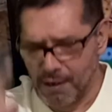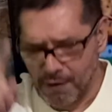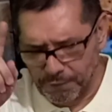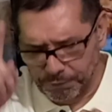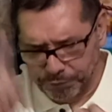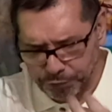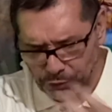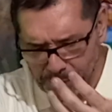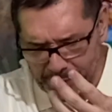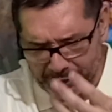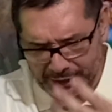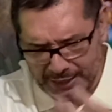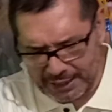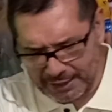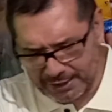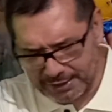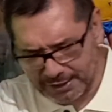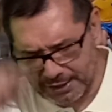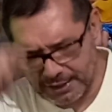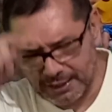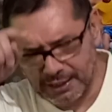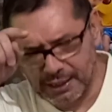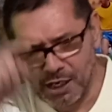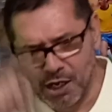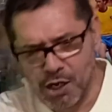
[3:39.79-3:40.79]

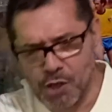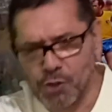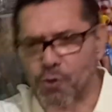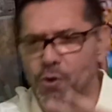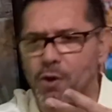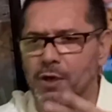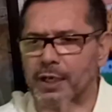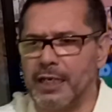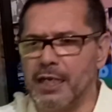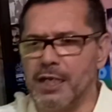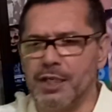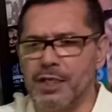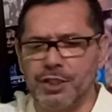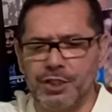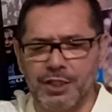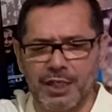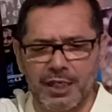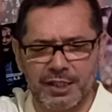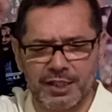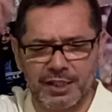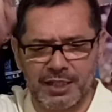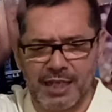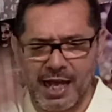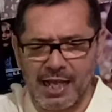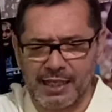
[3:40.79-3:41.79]
Fluminense,
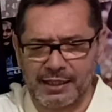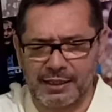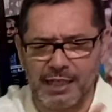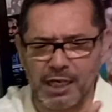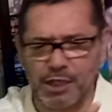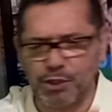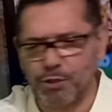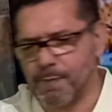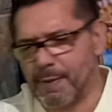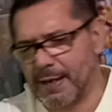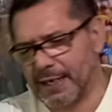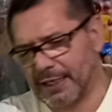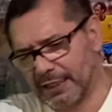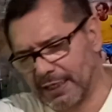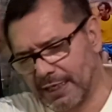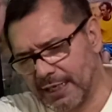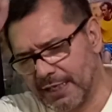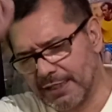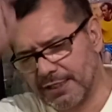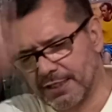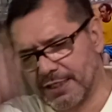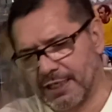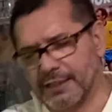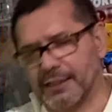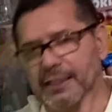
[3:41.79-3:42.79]
Corinthians, Atlético
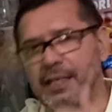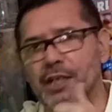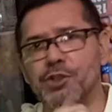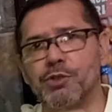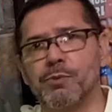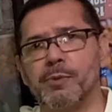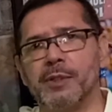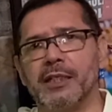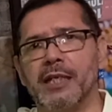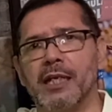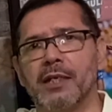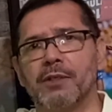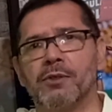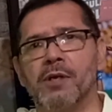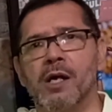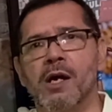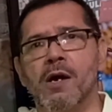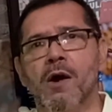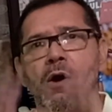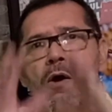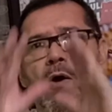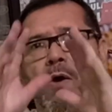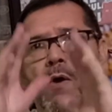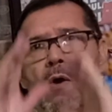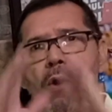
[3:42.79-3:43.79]
Paranaense, Atlético Mineiro,
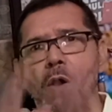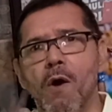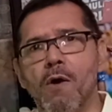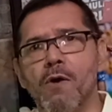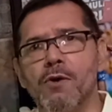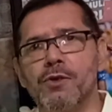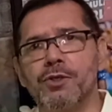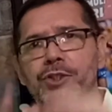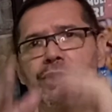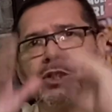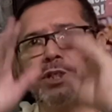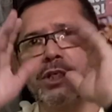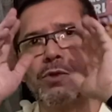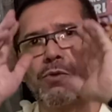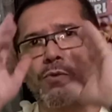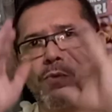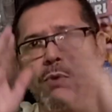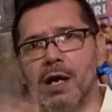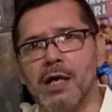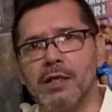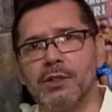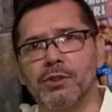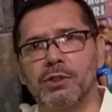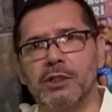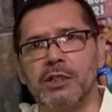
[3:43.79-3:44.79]
onde,
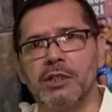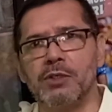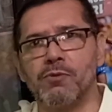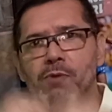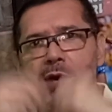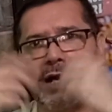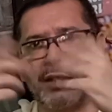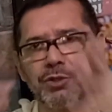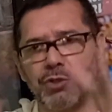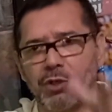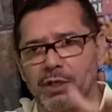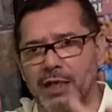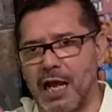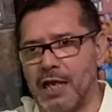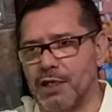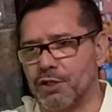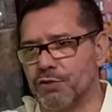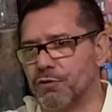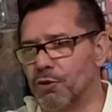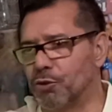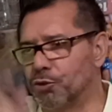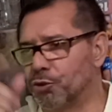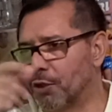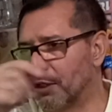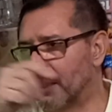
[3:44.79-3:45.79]
quando e em quais horários
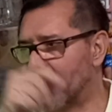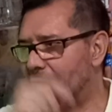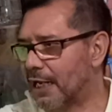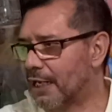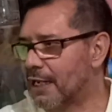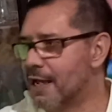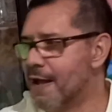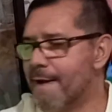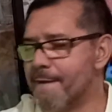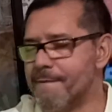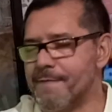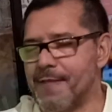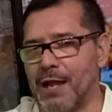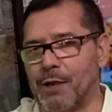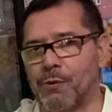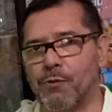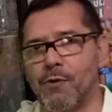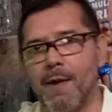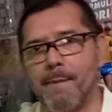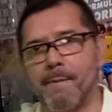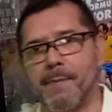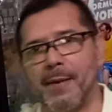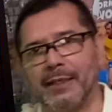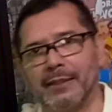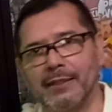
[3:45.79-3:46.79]
vão jogar na
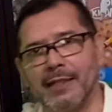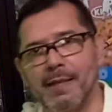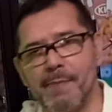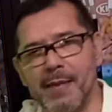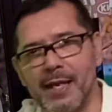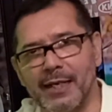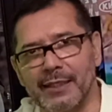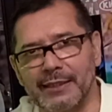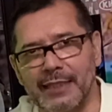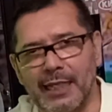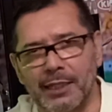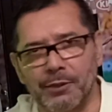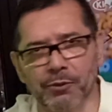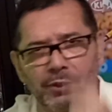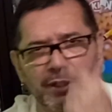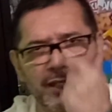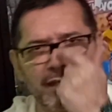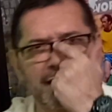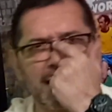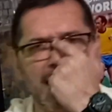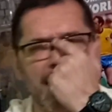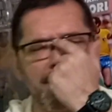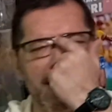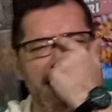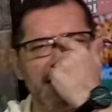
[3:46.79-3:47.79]
Copa
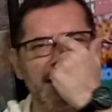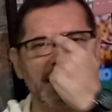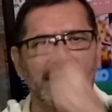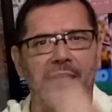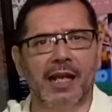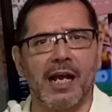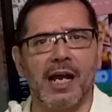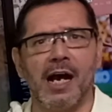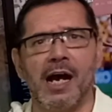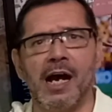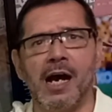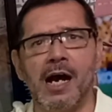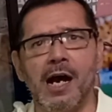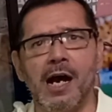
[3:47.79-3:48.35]
Libertadores da América.